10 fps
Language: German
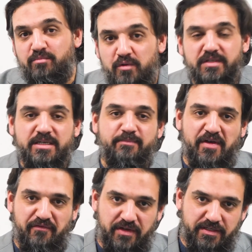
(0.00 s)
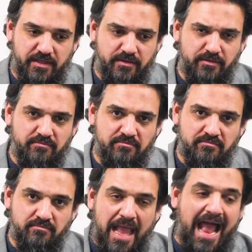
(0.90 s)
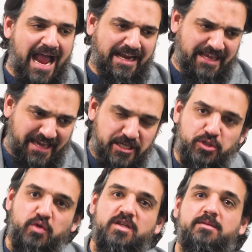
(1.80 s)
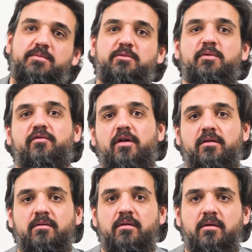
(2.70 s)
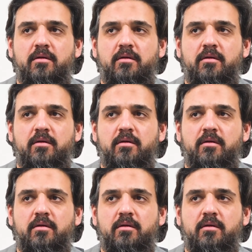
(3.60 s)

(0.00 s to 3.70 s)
Muslim verpflichtet, eine Rechtsschule zu befolgen?